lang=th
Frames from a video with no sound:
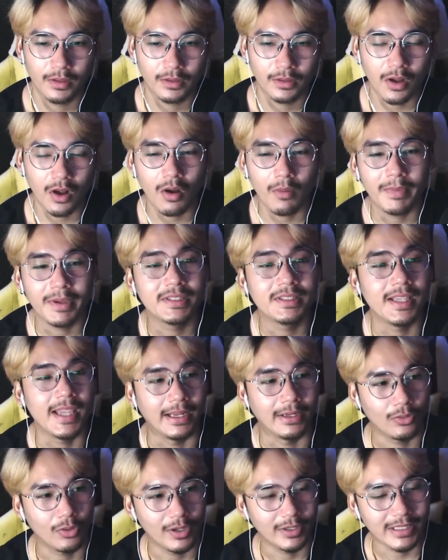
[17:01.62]
ก็มีเสียง
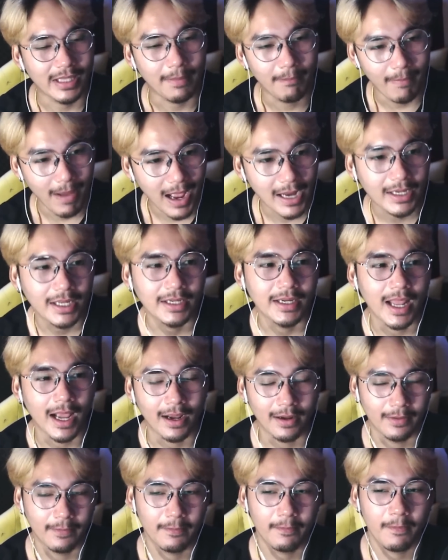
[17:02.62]
โทรศัพท์บ้านเนี่ยดัง
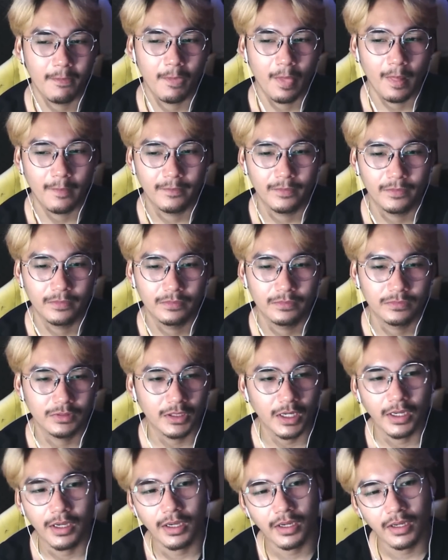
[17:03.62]

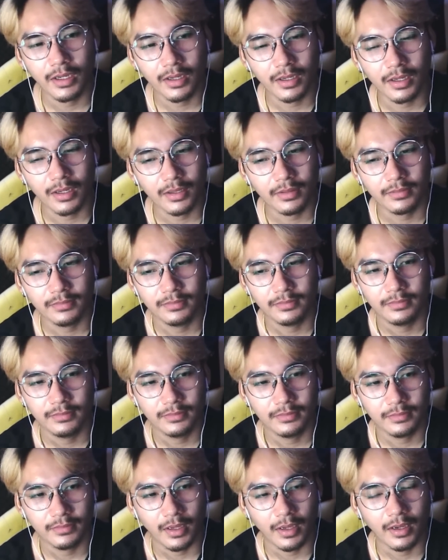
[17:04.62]
เก้ง
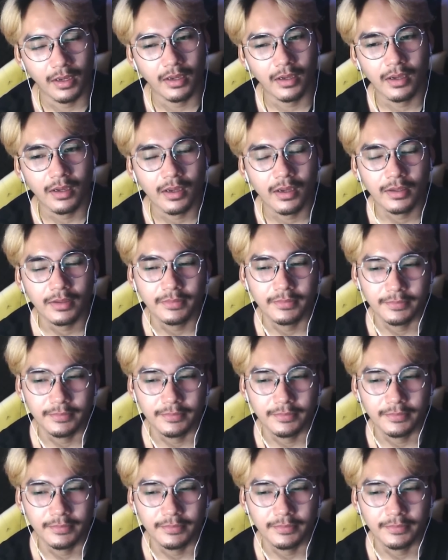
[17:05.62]
เก้ง